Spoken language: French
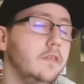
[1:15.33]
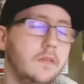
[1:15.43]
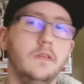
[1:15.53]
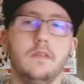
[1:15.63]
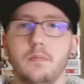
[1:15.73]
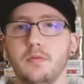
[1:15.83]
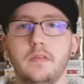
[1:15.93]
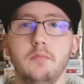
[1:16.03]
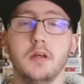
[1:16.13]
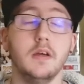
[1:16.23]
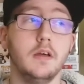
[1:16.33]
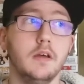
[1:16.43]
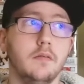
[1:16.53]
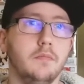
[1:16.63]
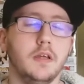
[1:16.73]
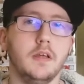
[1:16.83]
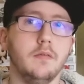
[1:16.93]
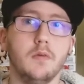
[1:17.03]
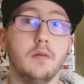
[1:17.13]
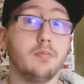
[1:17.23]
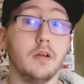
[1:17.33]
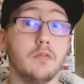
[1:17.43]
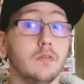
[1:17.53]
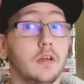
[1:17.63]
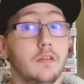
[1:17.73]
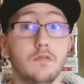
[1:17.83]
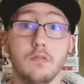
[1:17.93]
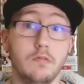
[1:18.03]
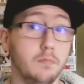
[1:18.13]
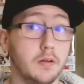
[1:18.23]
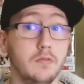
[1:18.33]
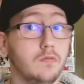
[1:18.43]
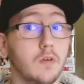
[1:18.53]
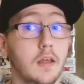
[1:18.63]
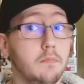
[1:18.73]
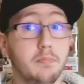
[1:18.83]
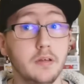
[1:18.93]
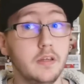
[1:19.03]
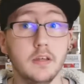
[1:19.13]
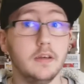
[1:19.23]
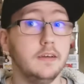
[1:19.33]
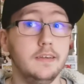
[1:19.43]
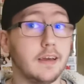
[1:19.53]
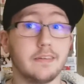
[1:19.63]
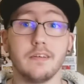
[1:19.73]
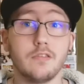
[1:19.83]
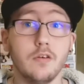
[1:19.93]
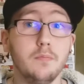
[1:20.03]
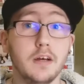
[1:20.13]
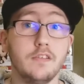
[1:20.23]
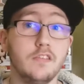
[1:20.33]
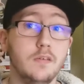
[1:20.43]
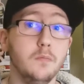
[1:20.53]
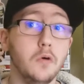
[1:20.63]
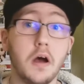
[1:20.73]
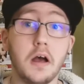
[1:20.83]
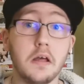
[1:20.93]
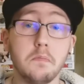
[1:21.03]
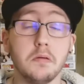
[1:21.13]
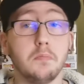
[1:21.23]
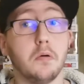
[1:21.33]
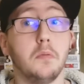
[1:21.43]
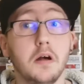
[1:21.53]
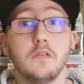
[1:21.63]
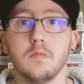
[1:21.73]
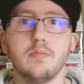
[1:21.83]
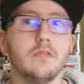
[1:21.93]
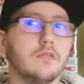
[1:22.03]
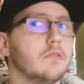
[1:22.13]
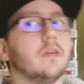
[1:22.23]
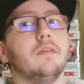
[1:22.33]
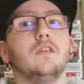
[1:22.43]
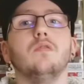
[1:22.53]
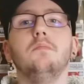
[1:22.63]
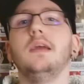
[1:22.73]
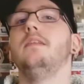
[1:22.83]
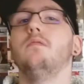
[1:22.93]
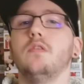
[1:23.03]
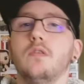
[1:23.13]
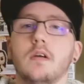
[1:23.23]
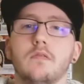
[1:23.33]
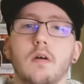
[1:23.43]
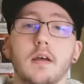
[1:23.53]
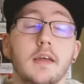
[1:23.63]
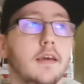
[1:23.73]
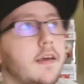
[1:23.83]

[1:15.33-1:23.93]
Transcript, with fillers: Si si, c'est possible. Mais moi, pour être honnête, je suis pas du tout hypé. Il y a qu'un seul match qui me hype et pour moi, je pense que ça va être le main event de la soirée.